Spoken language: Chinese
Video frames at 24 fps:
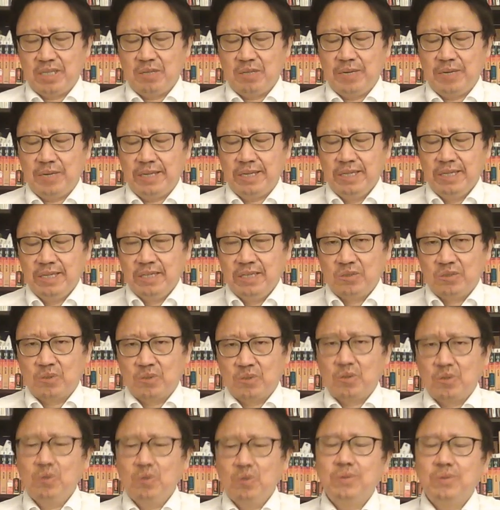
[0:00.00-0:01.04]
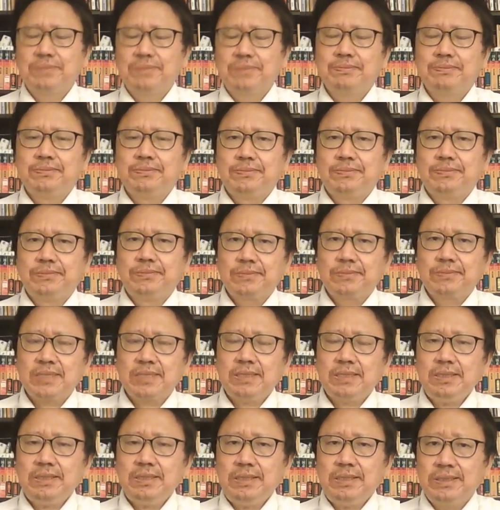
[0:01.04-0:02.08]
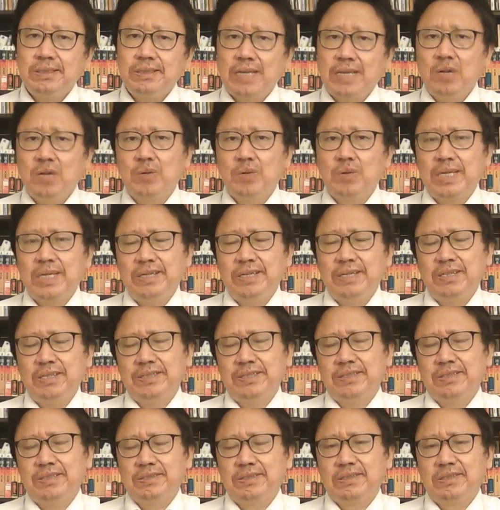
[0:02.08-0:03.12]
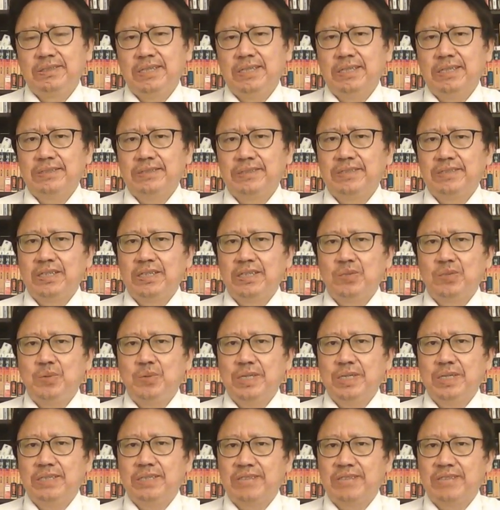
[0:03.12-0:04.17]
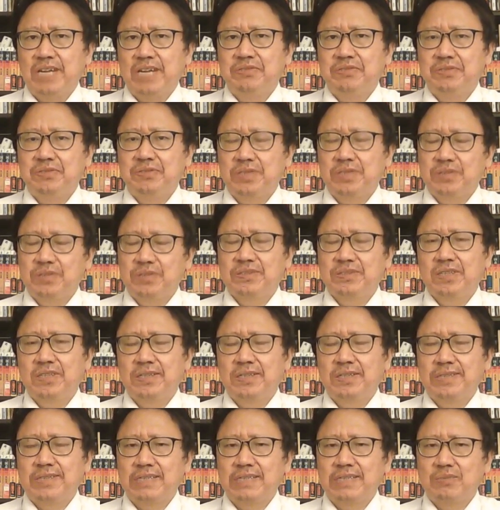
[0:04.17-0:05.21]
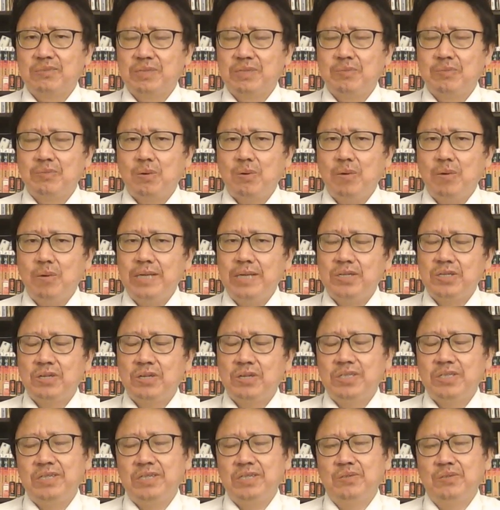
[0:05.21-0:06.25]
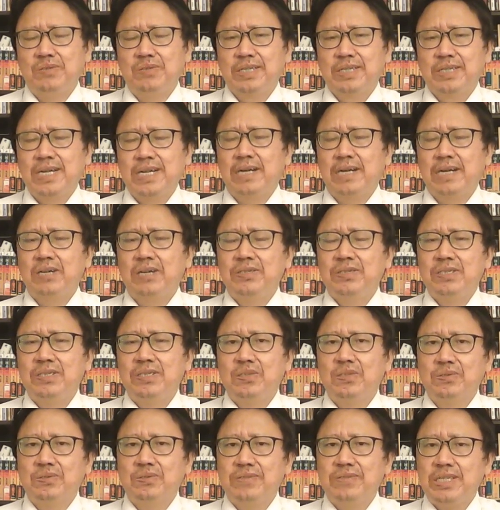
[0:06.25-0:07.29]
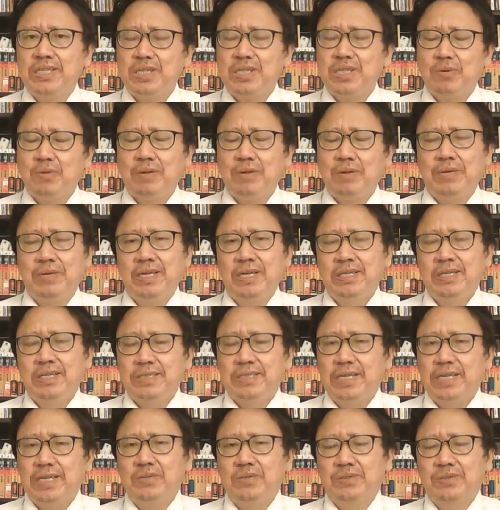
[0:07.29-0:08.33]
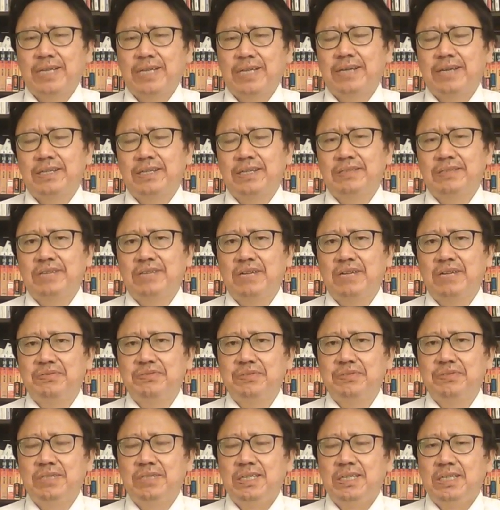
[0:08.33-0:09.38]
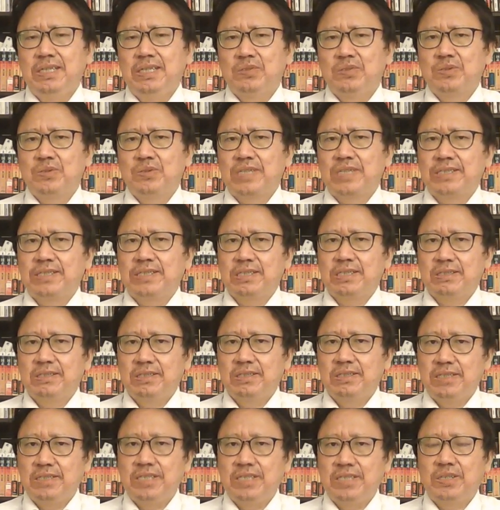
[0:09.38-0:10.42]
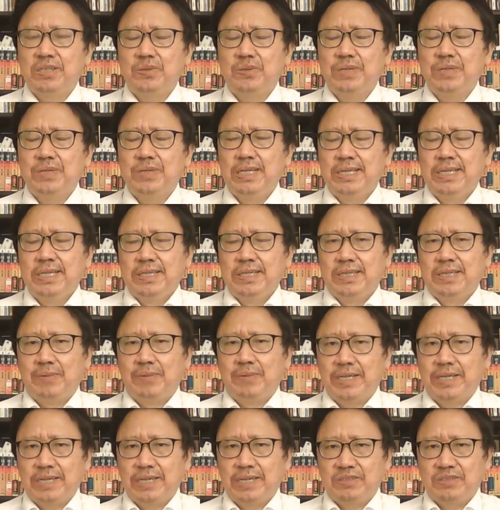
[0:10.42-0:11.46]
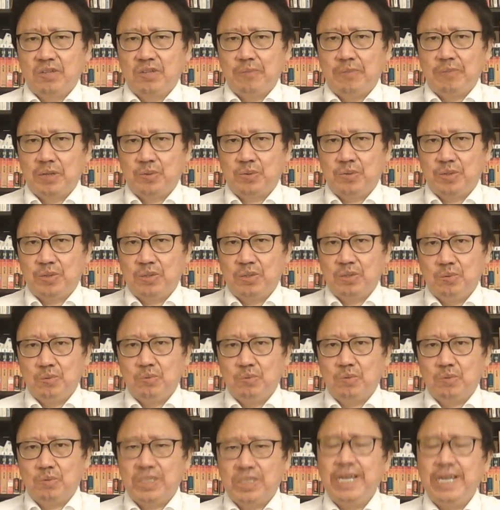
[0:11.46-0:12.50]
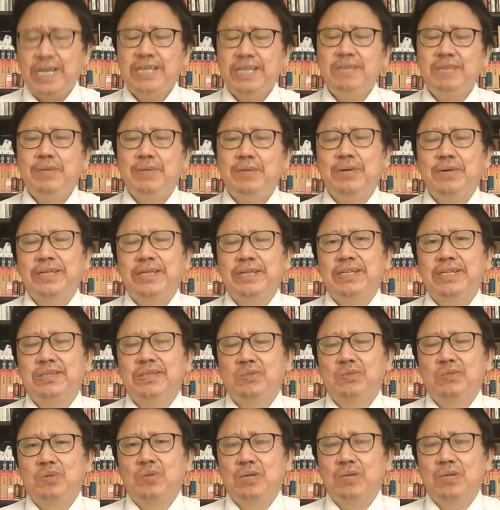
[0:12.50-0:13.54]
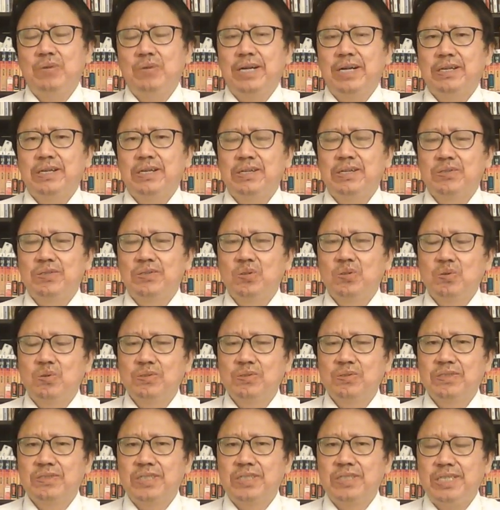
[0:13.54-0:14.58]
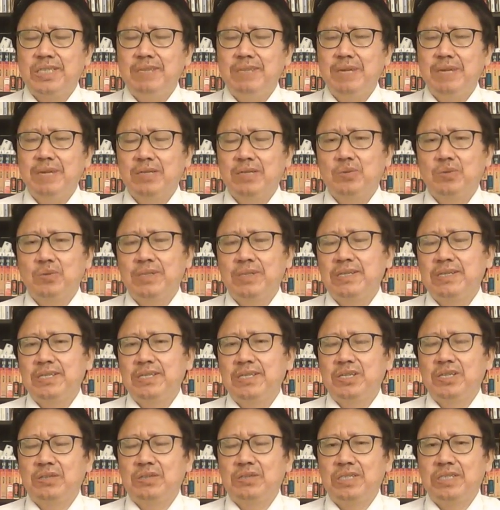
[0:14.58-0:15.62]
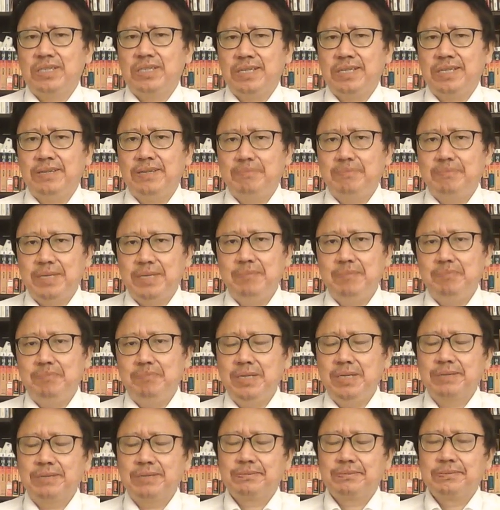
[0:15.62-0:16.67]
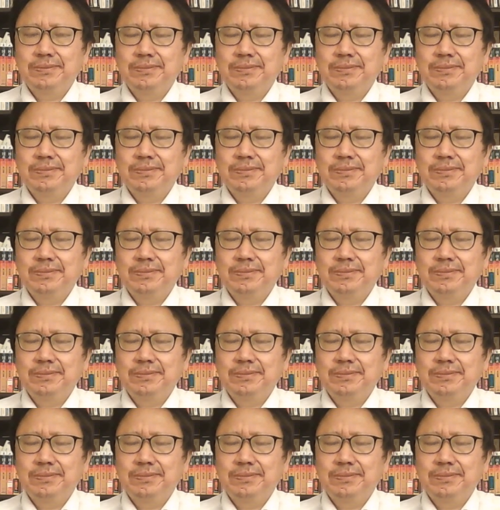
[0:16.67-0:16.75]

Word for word: 怪，说中共党和国家领导人。啊，这个巨额财富都知道，但是为什么外交系统、港澳系统这些官员也有大量的财富，说让人疑窦？那么那个时候爆出有五千亿美元的存款，而中共是急忙对这些消息进行屏蔽。